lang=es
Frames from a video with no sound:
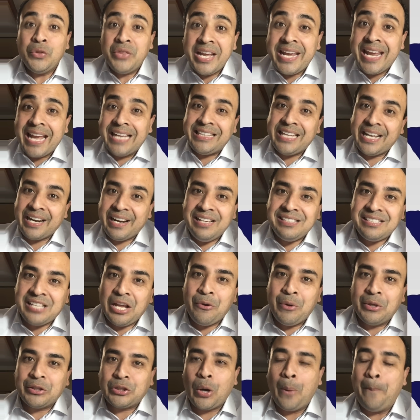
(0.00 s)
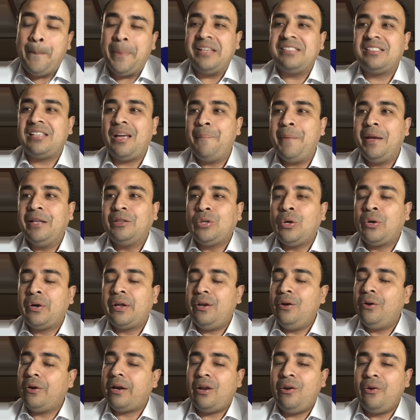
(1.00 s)
¿Y dónde es que aterrizan nuestros
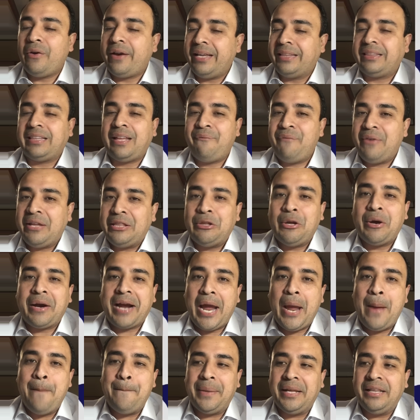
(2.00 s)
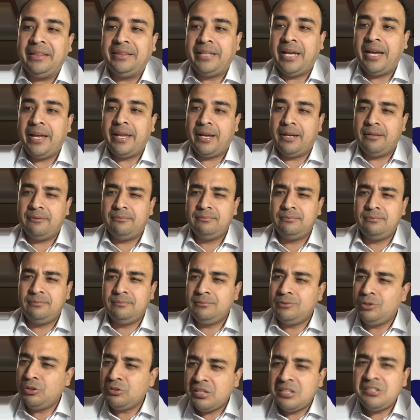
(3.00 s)
pensamientos? Creo que lo que estás viendo acá en pantalla.
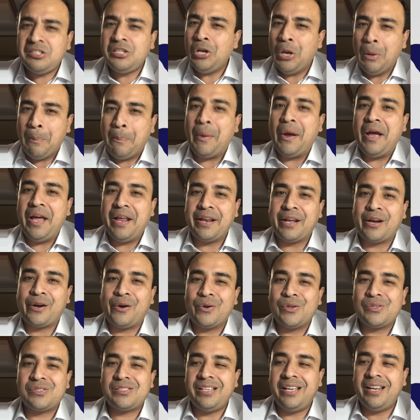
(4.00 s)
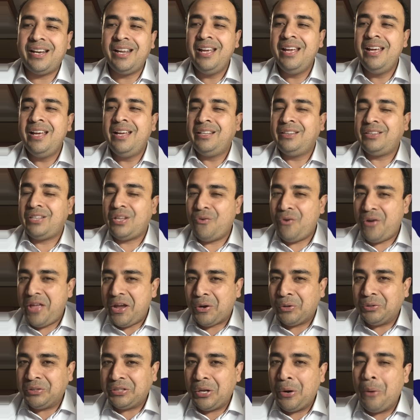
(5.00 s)
No sé si lo puedes reconocer. Te
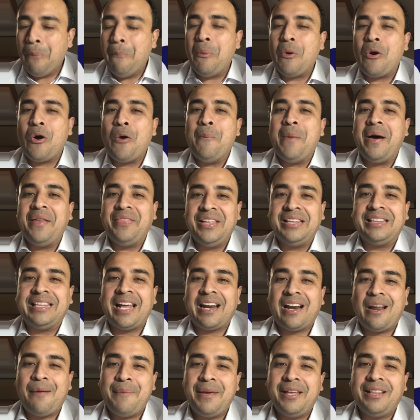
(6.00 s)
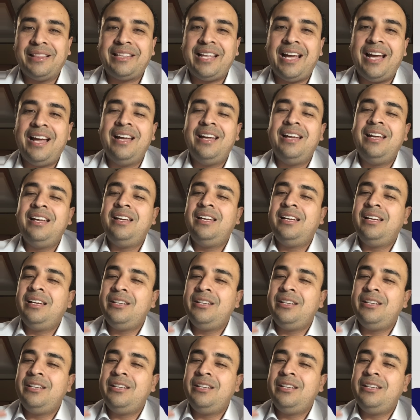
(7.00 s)
voy a contar un poco más de esta herramienta